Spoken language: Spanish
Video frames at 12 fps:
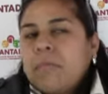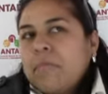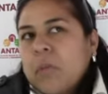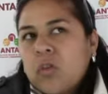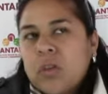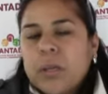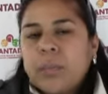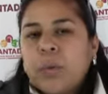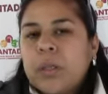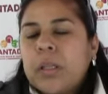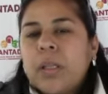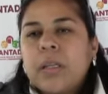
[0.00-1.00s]
no sé,
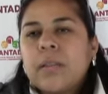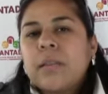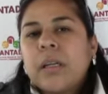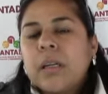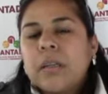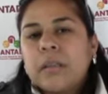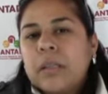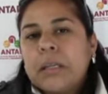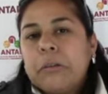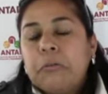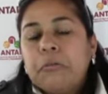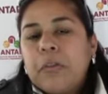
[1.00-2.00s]
pueden hacer
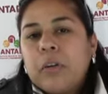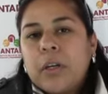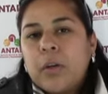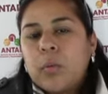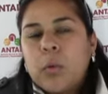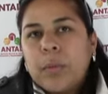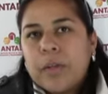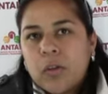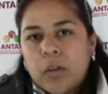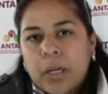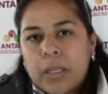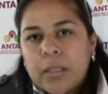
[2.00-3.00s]
eh, un florero muy
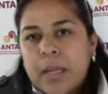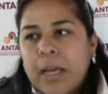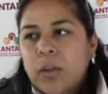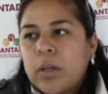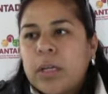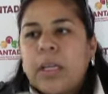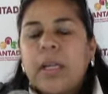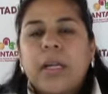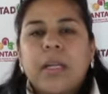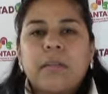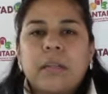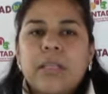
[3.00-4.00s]
personalizado que quieran